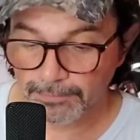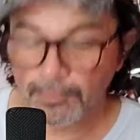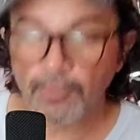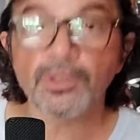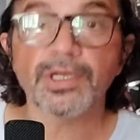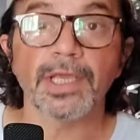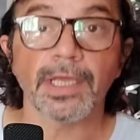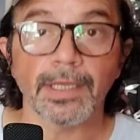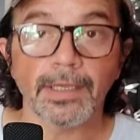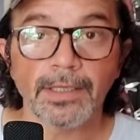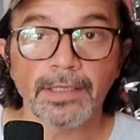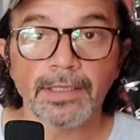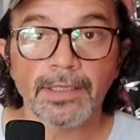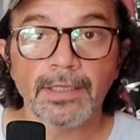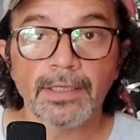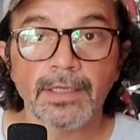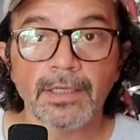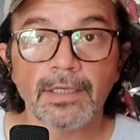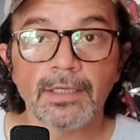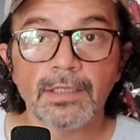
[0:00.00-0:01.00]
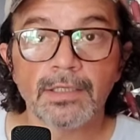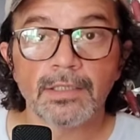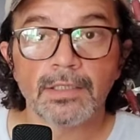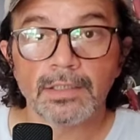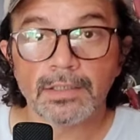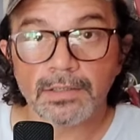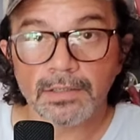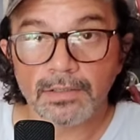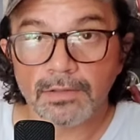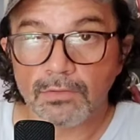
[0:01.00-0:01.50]
Por quê?
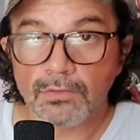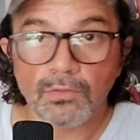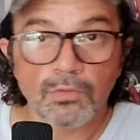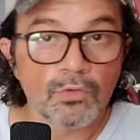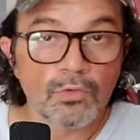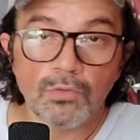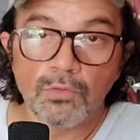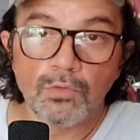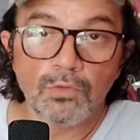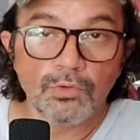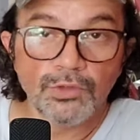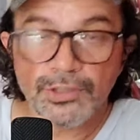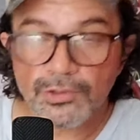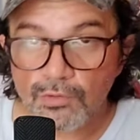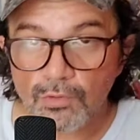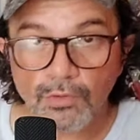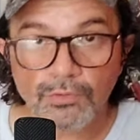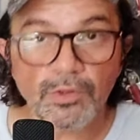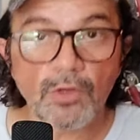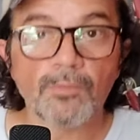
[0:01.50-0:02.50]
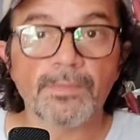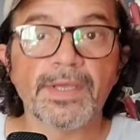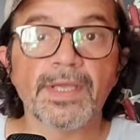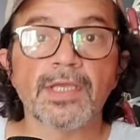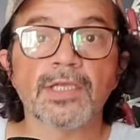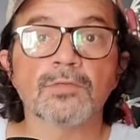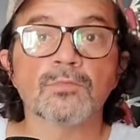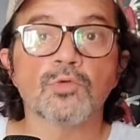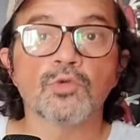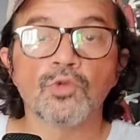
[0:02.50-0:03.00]
O, o desconto é o
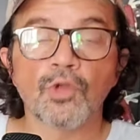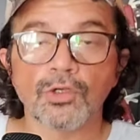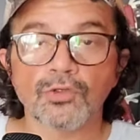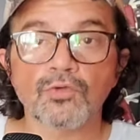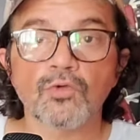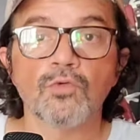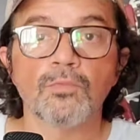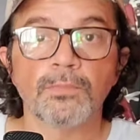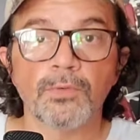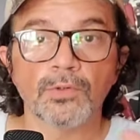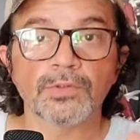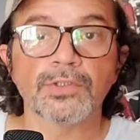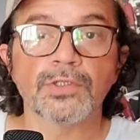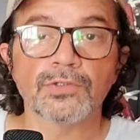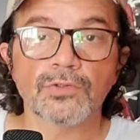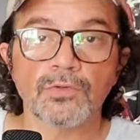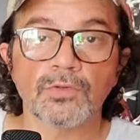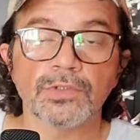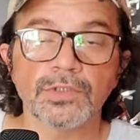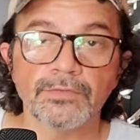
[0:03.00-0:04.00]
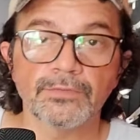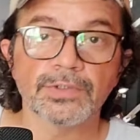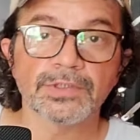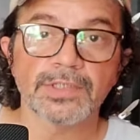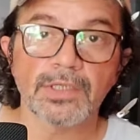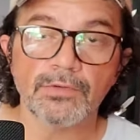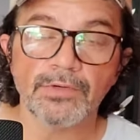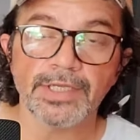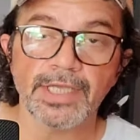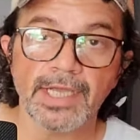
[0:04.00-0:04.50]
mesmo, o nosso cupom de desconto que
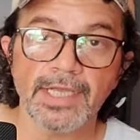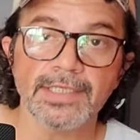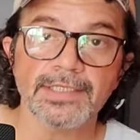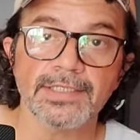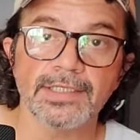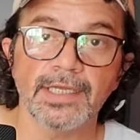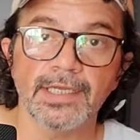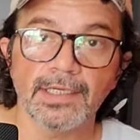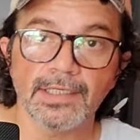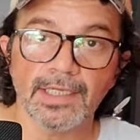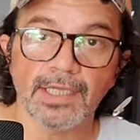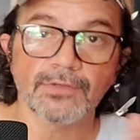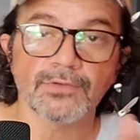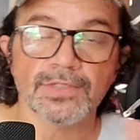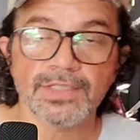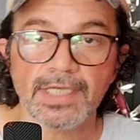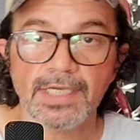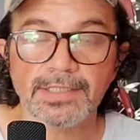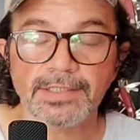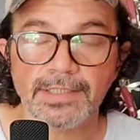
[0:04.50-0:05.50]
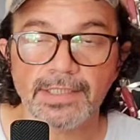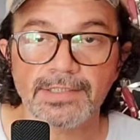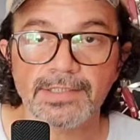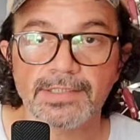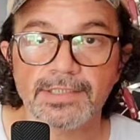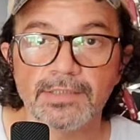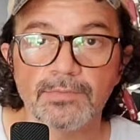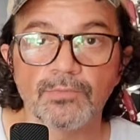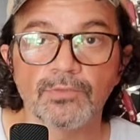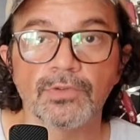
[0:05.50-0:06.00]
você conhece, né? Lá no site da
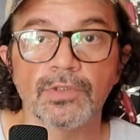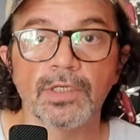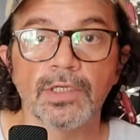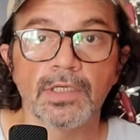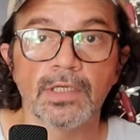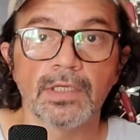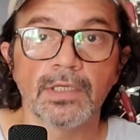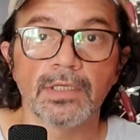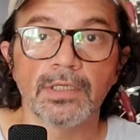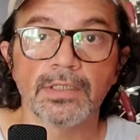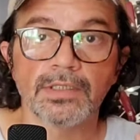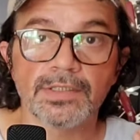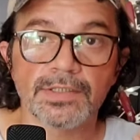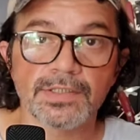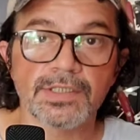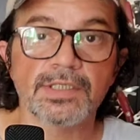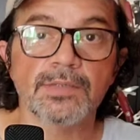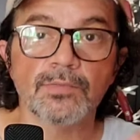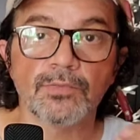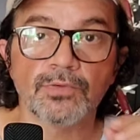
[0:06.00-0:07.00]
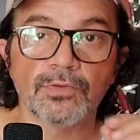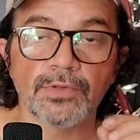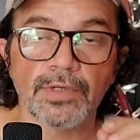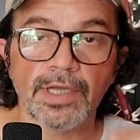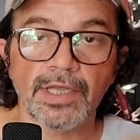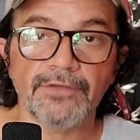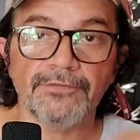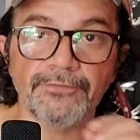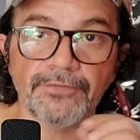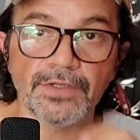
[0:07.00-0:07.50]
Simo, Simo
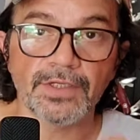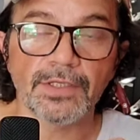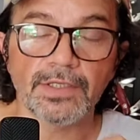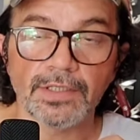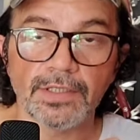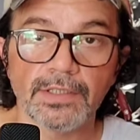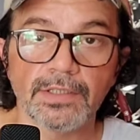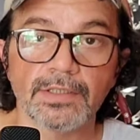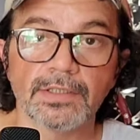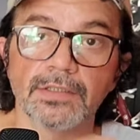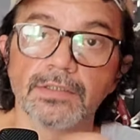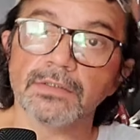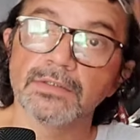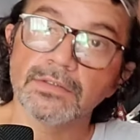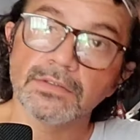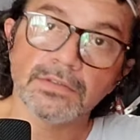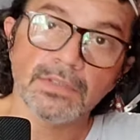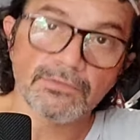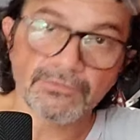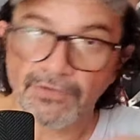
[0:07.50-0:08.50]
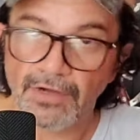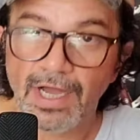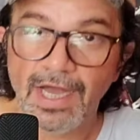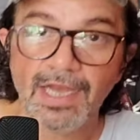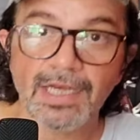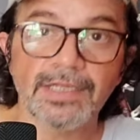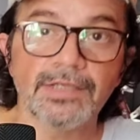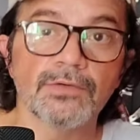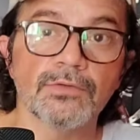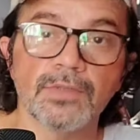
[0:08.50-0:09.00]
FI.
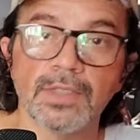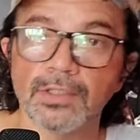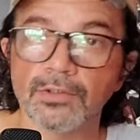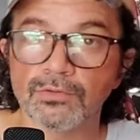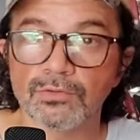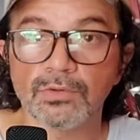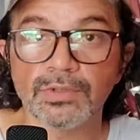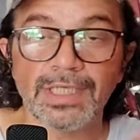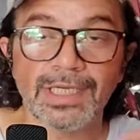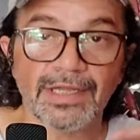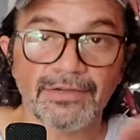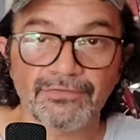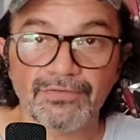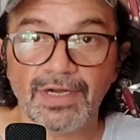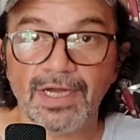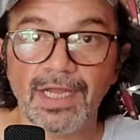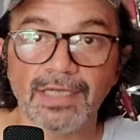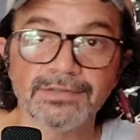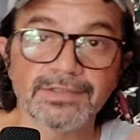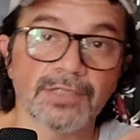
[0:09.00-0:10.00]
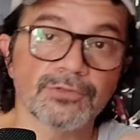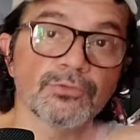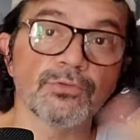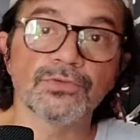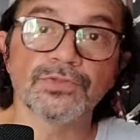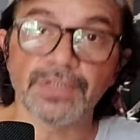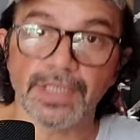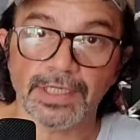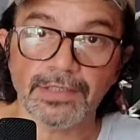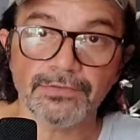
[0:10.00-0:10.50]
Vale, o ano todo ele é válido, tá tudo
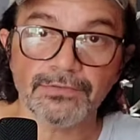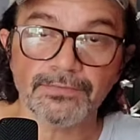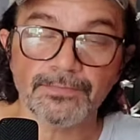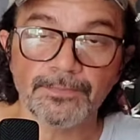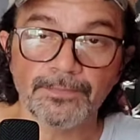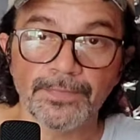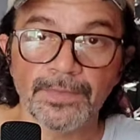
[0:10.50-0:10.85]
certo.